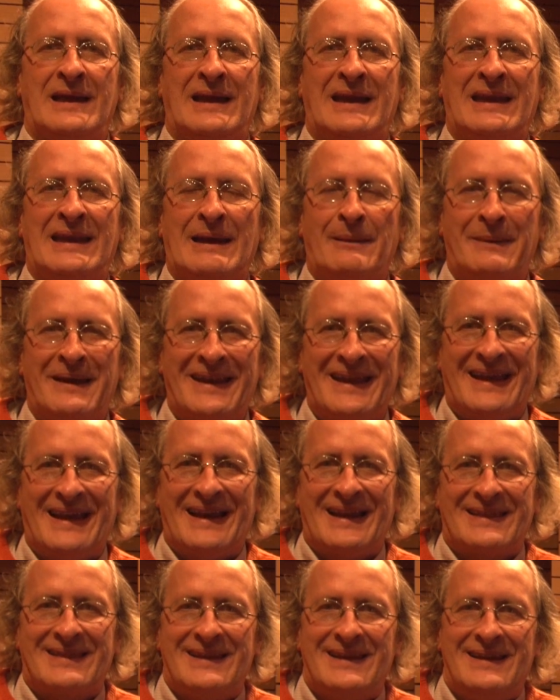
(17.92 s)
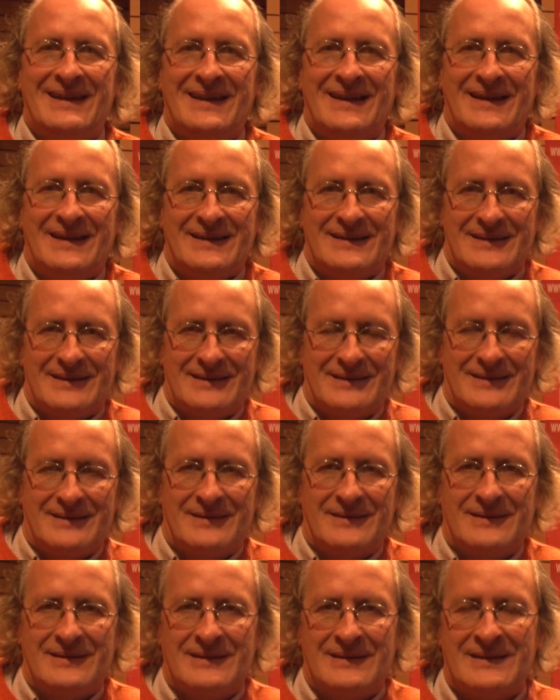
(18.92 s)
En América Latina
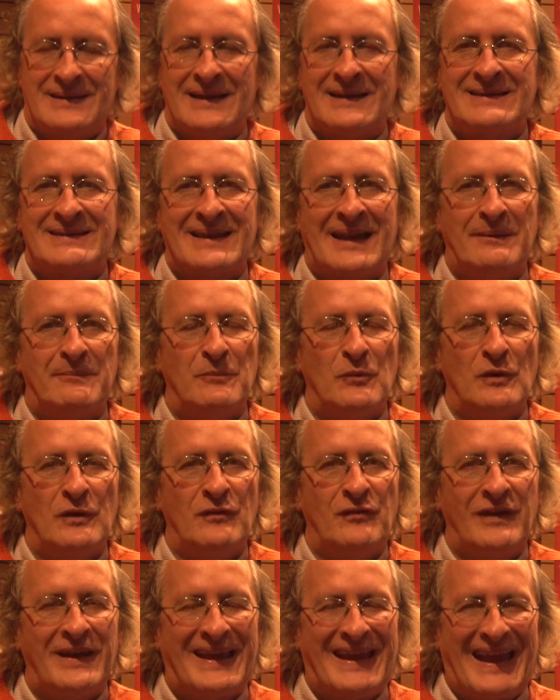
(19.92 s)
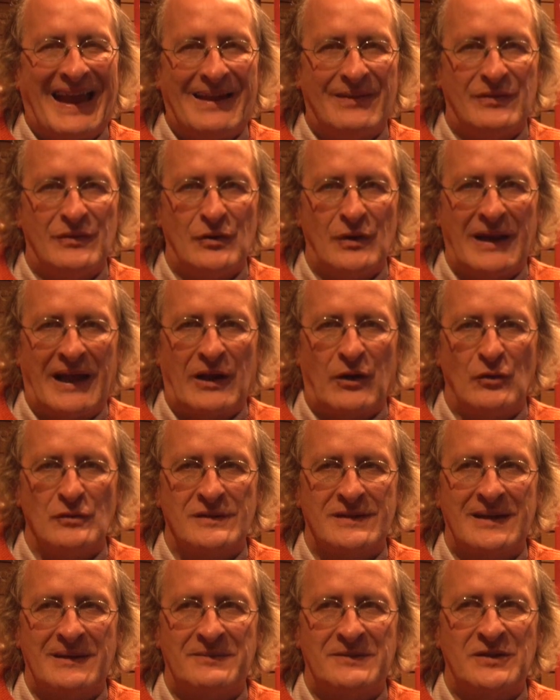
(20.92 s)
se está modificando la
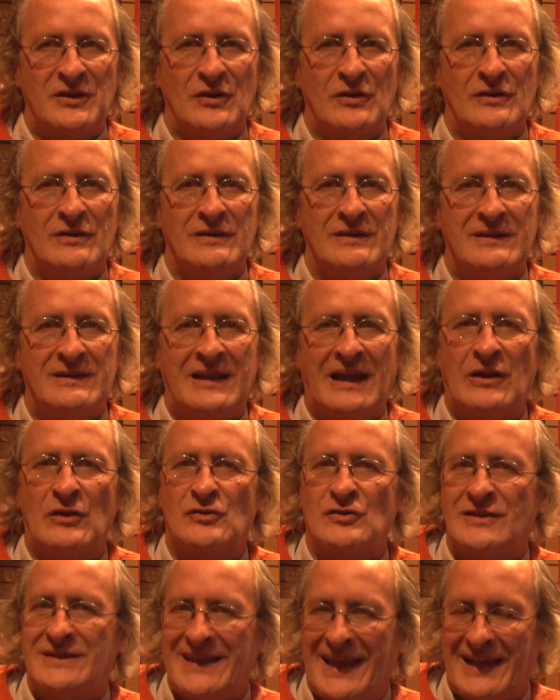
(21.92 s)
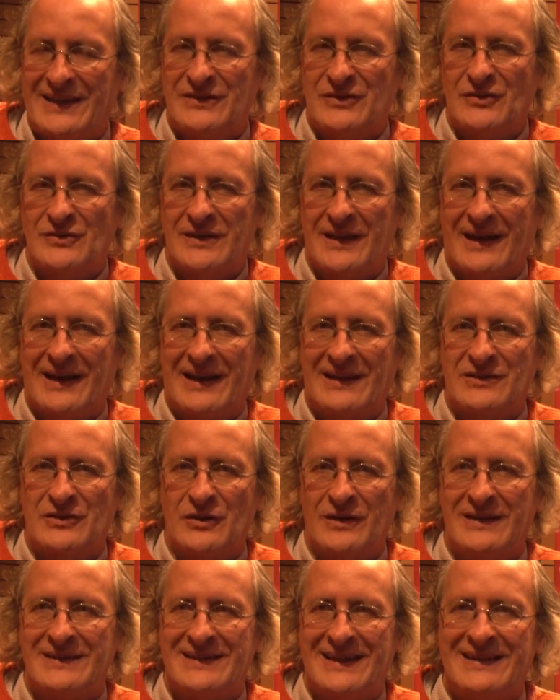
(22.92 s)
concepción de los nexos y
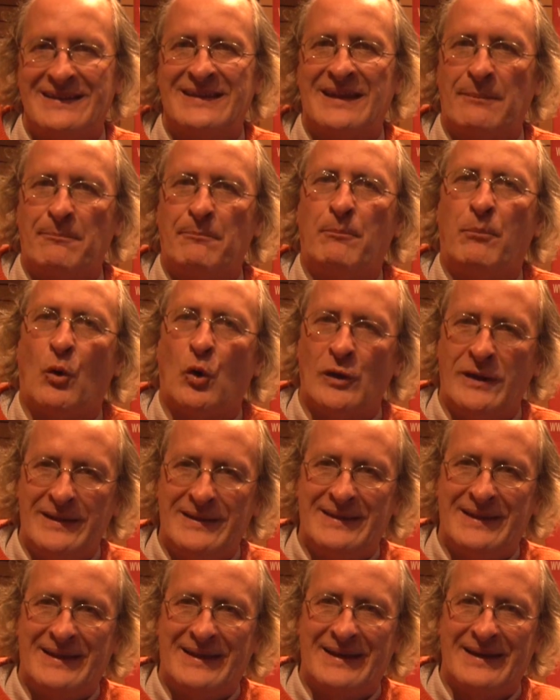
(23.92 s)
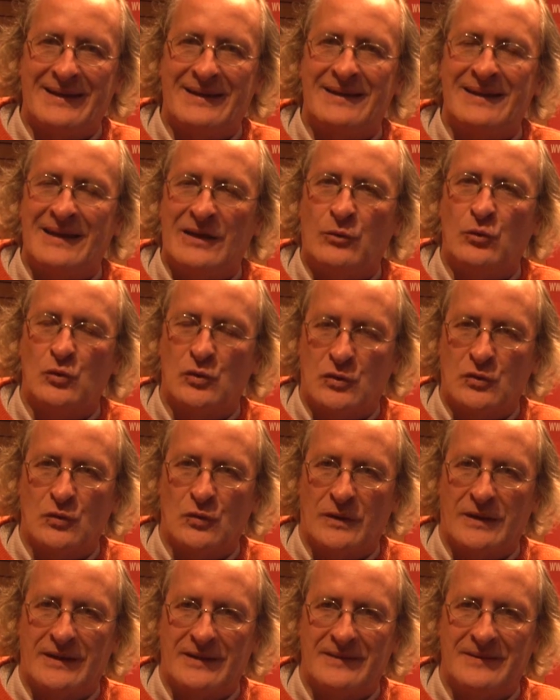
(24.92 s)
relaciones entre política y
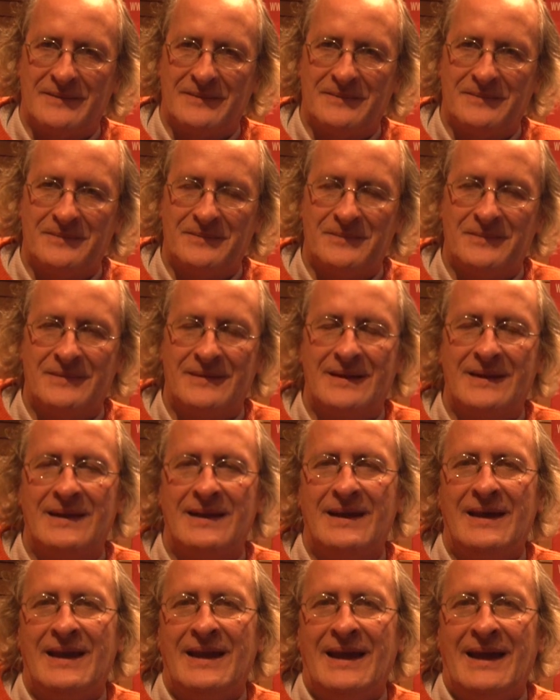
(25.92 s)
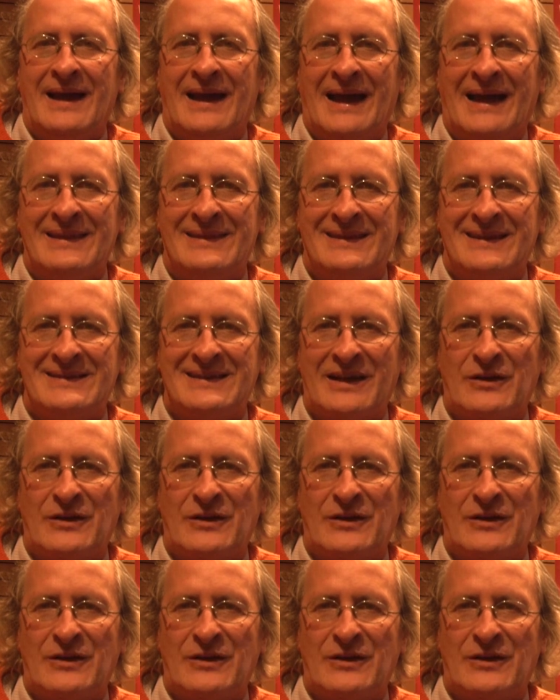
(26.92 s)
cultura. Antes